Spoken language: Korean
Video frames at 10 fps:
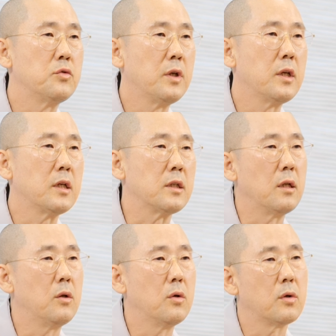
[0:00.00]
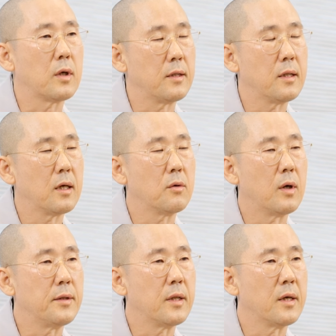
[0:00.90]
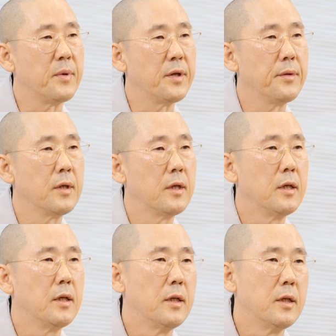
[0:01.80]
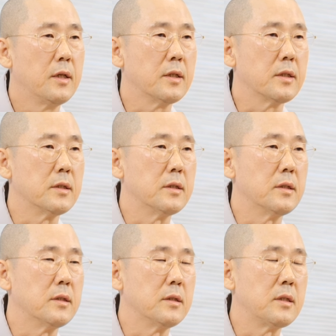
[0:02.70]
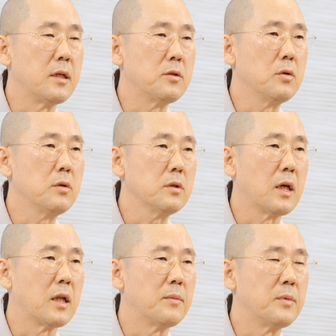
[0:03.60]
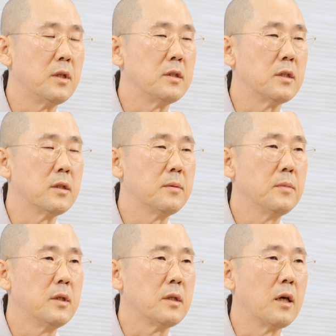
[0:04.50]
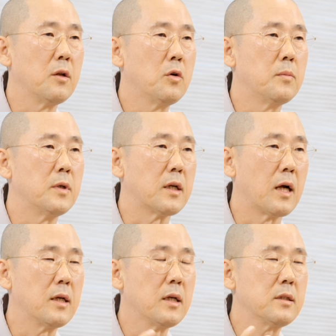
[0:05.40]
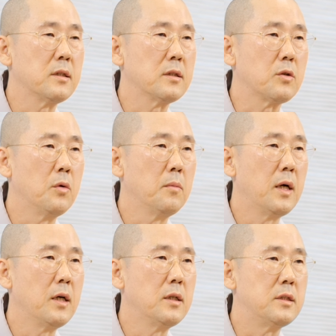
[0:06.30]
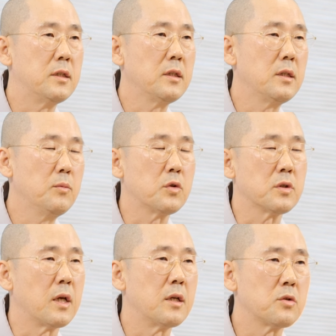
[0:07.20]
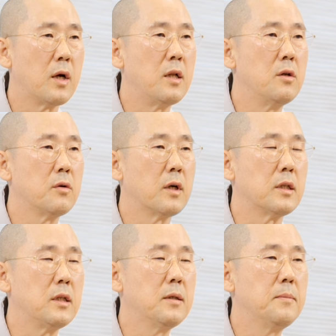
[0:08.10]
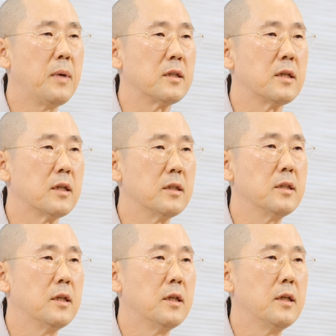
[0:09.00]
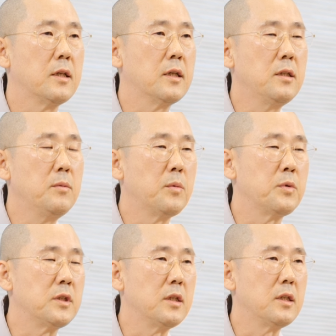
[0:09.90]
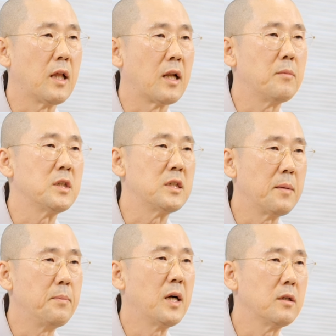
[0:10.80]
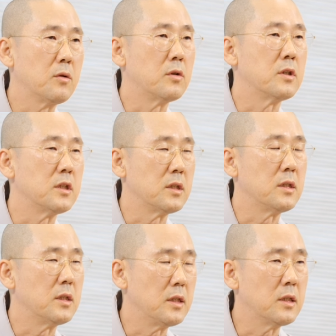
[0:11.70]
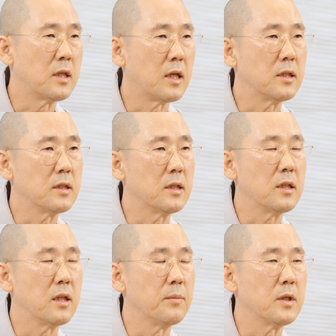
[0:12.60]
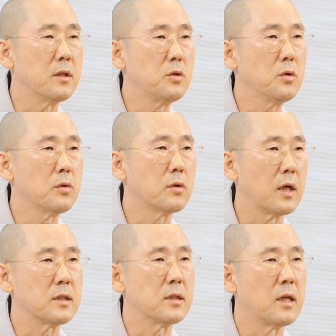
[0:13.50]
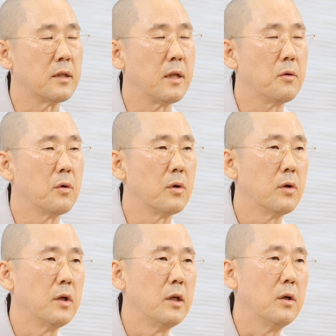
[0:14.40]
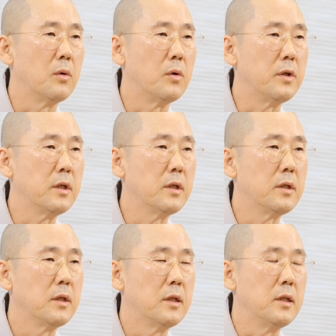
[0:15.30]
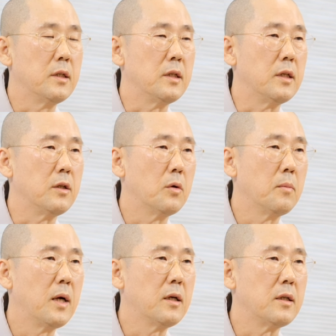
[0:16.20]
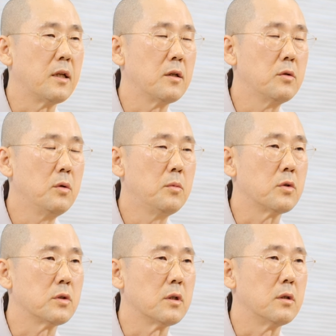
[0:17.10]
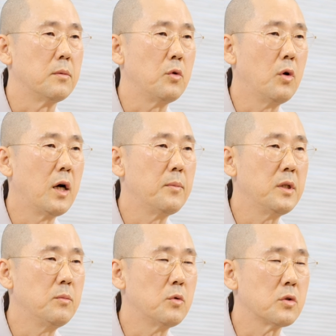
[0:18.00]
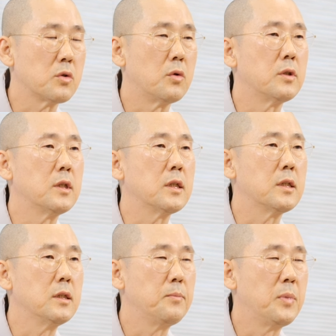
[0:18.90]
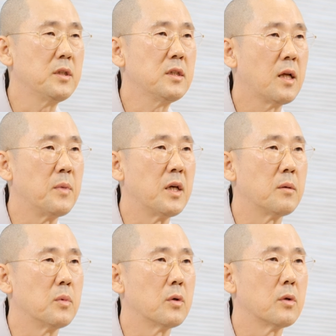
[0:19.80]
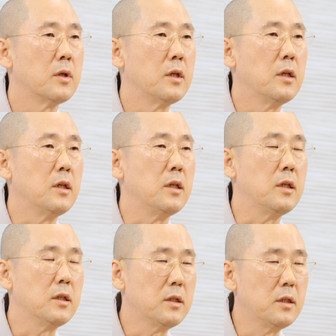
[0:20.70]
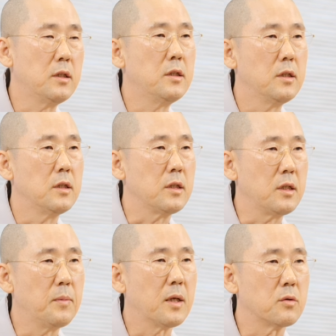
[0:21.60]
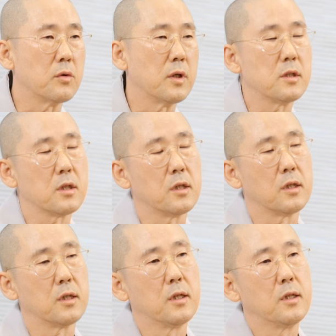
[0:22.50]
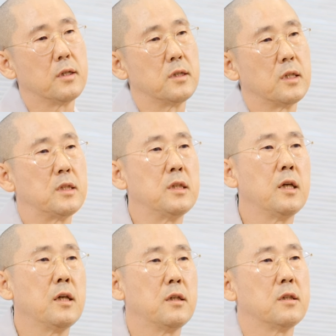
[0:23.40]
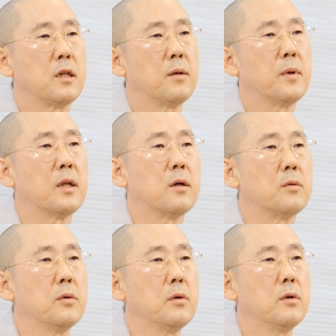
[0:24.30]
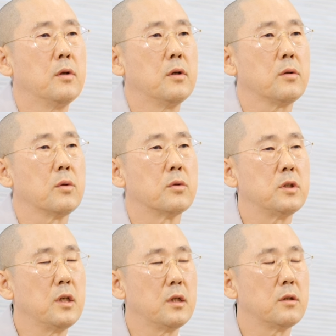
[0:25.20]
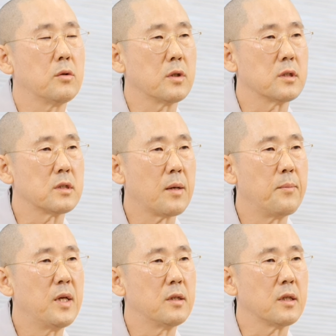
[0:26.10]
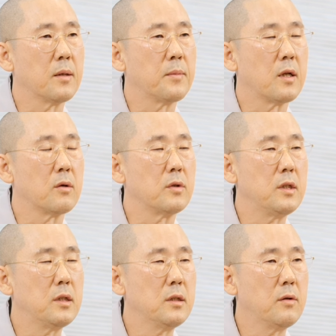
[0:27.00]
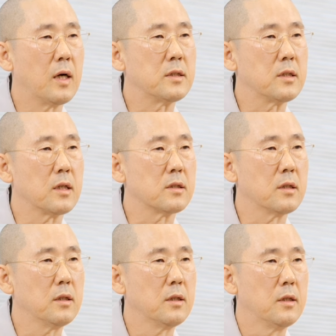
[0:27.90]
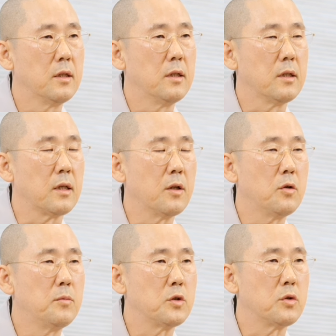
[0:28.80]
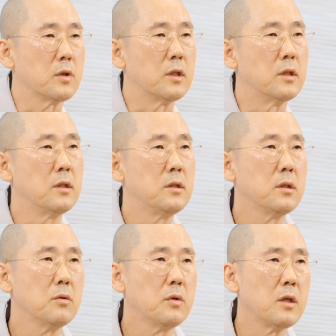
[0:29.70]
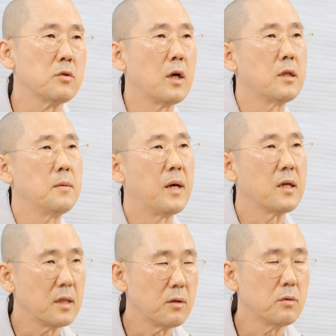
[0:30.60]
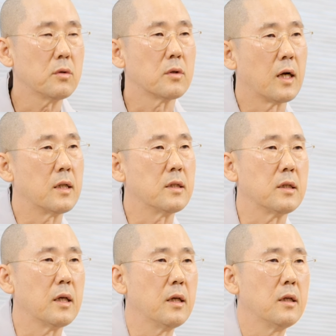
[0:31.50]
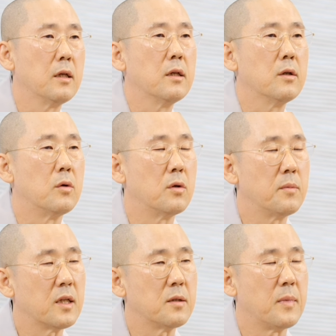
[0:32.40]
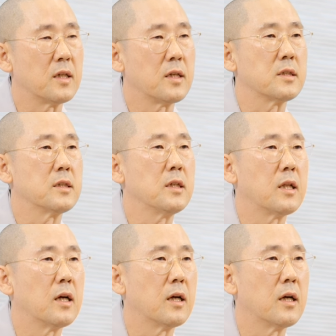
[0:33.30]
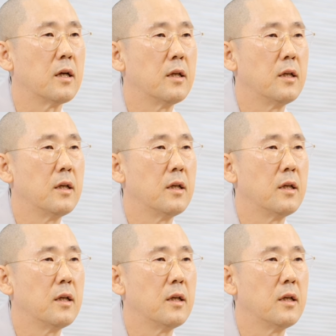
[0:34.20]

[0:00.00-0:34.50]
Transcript: 수행의 길로 간다고 한다면 그 세속 사람들처럼 괴로움을 감각적 욕망을 즐김으로써 해소하려고 하는 이런, 네. 방향은 끊임없이 다람쥐 챗바퀴 돌듯이 일어나는 거기 때문에 그쪽으로, 네. 가서는 안 되고, 오히려 이 욕망을 내려놓음으로써, 놓아버림으로써 오는 그 벗어남의 행복, 이거를 기반으로 해서 이제 지혜를 개발하고 또 지혜를 통해서 삼매를 개발하고, 이런 과정에서 괴로움을 좀 근원적으로 해소하는 방향으로 가는 게 올바른 방향성이다.